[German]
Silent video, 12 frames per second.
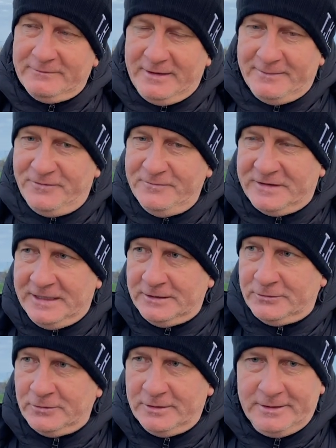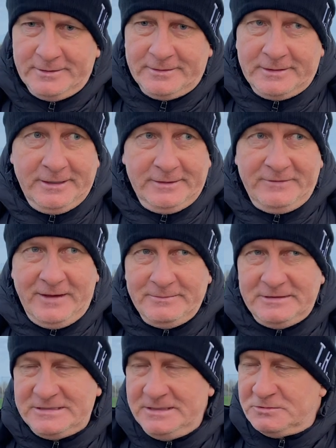Wir haben fünf Gegentore gekriegt, wir haben
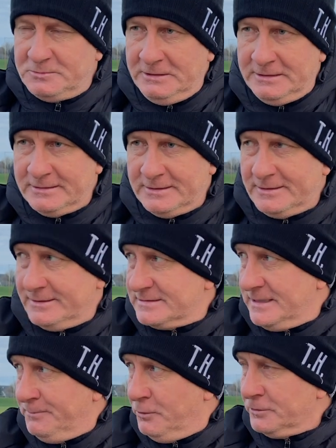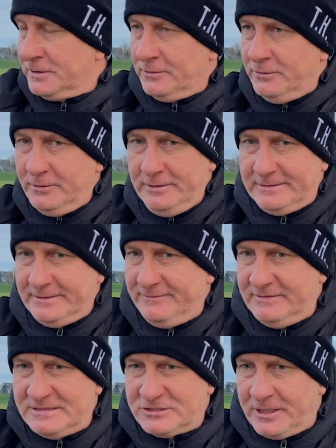in sieben Spielen äh, zehn Punkte geholt, äh,
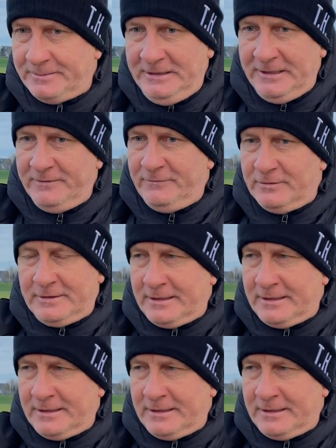wir sind stabiler geworden.